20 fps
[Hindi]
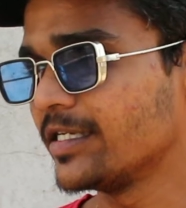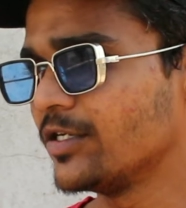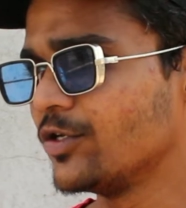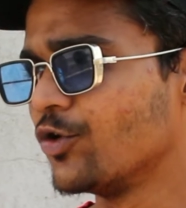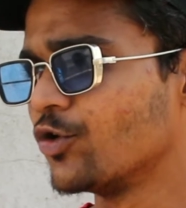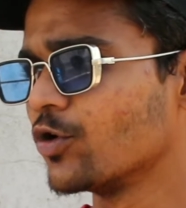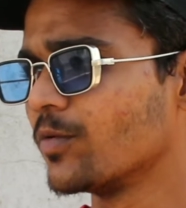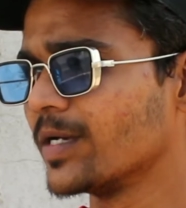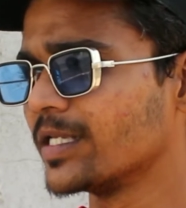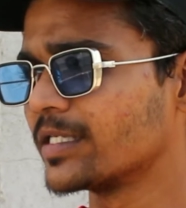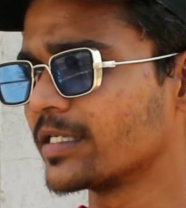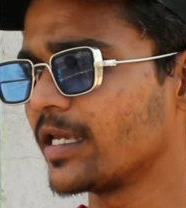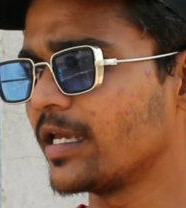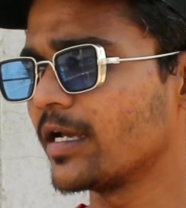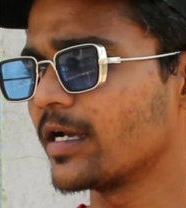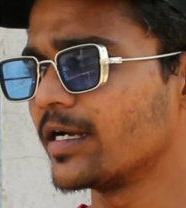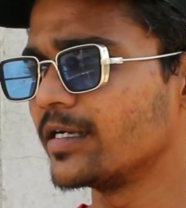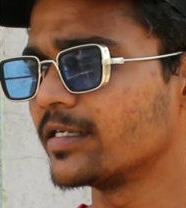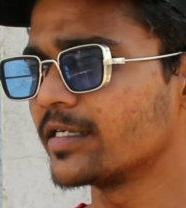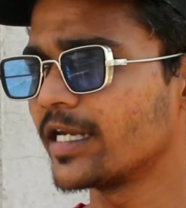यूट्यूबर्स के
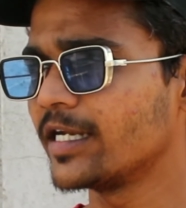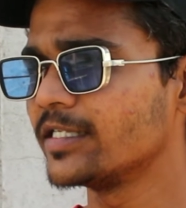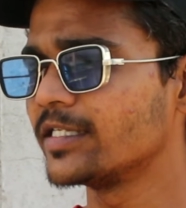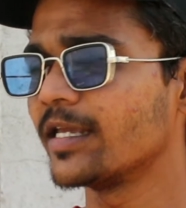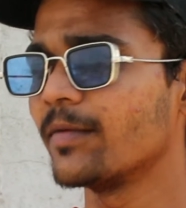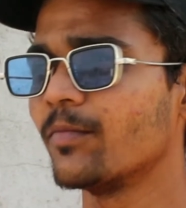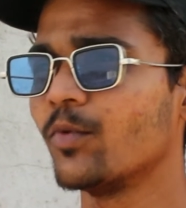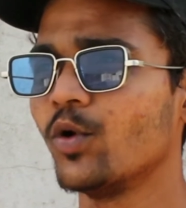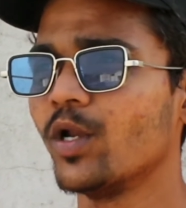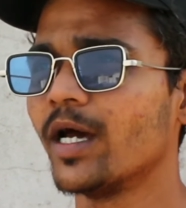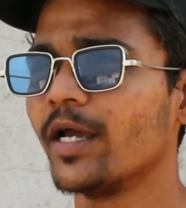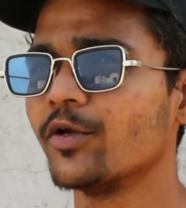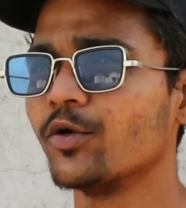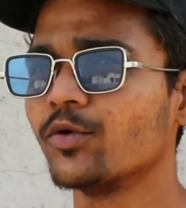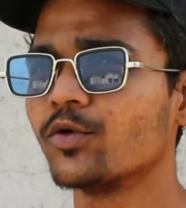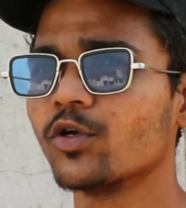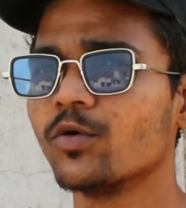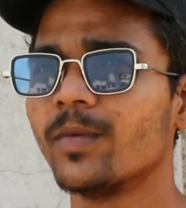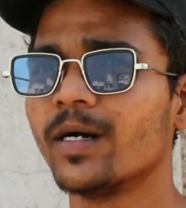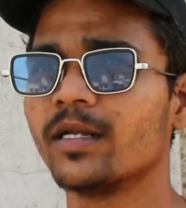कंटेंट से बोला
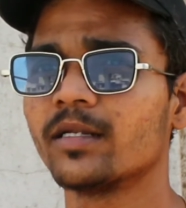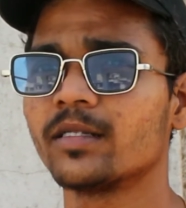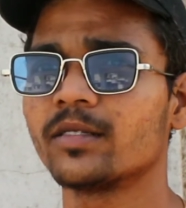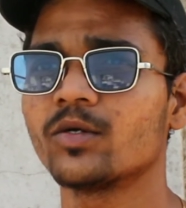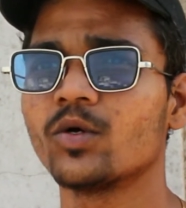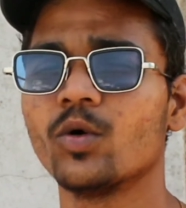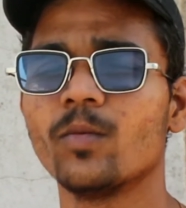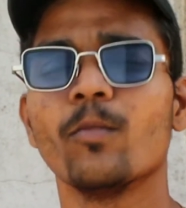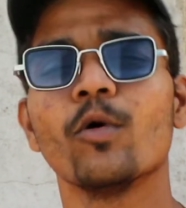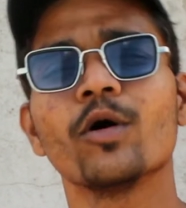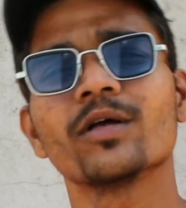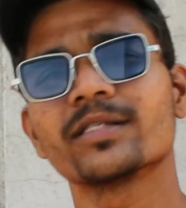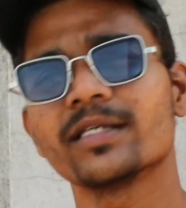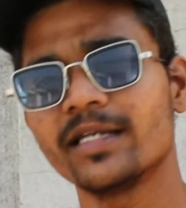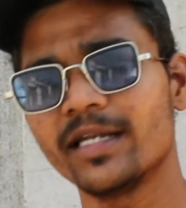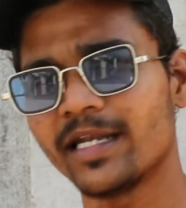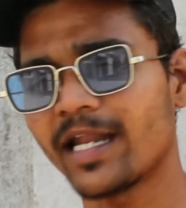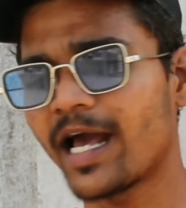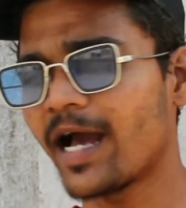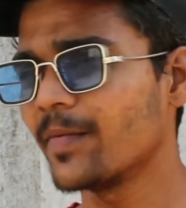यूट्यूबर्स को बहुत
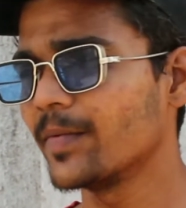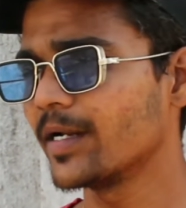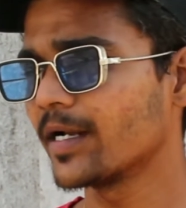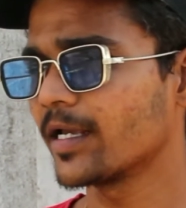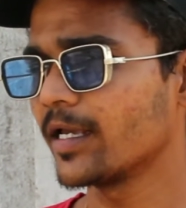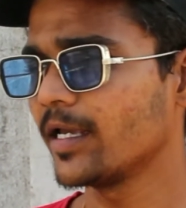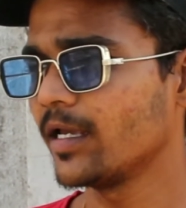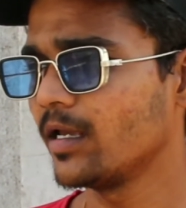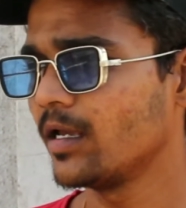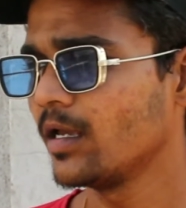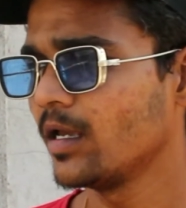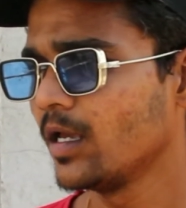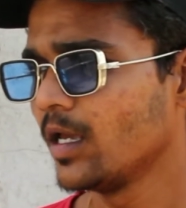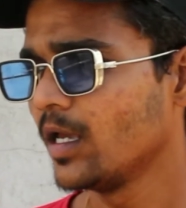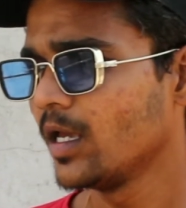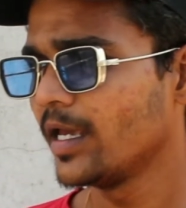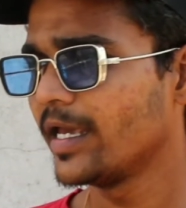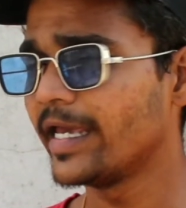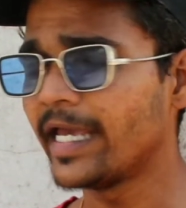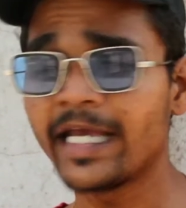सारे नाम रखे
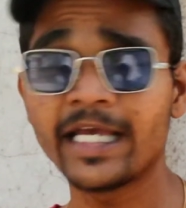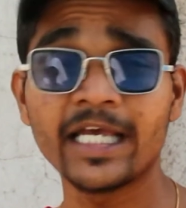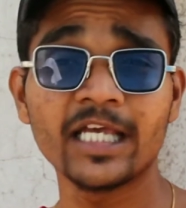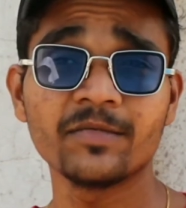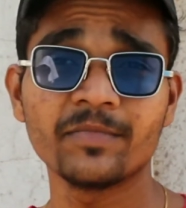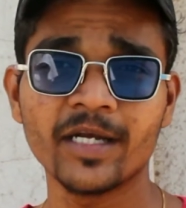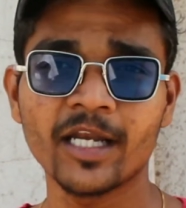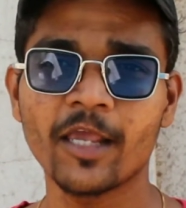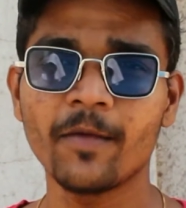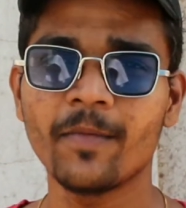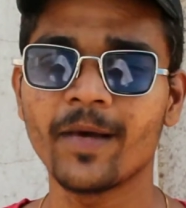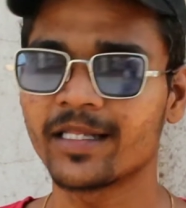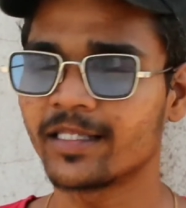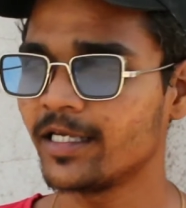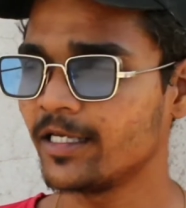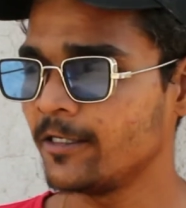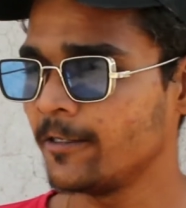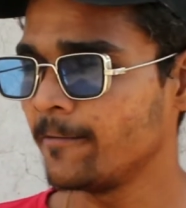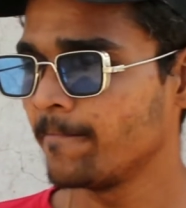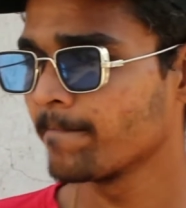एंगेजमेंट की
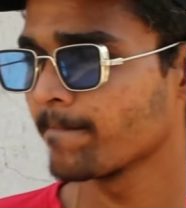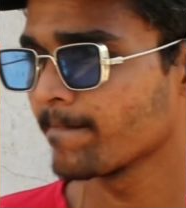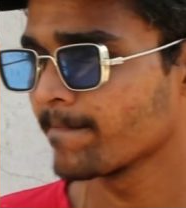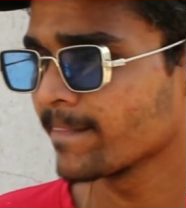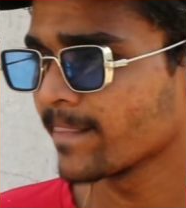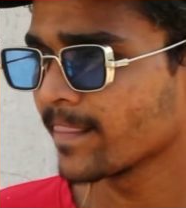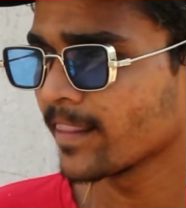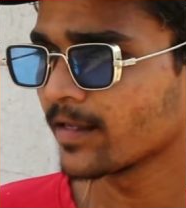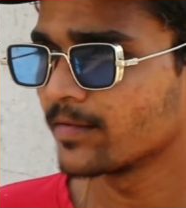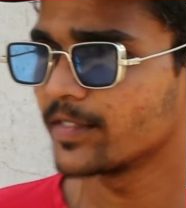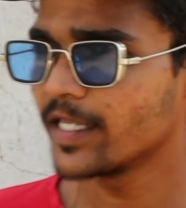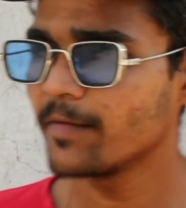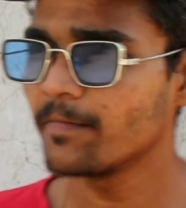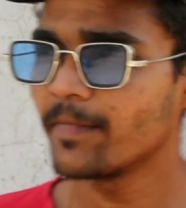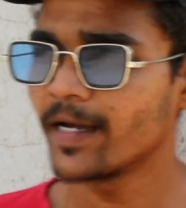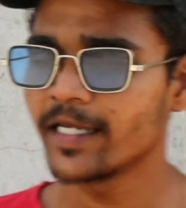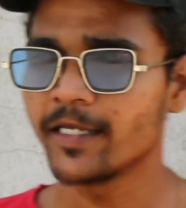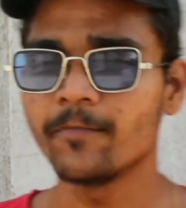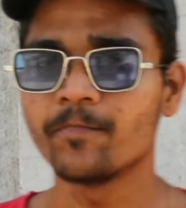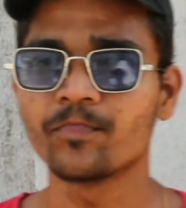बातें की देख
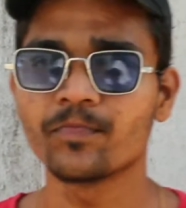भाई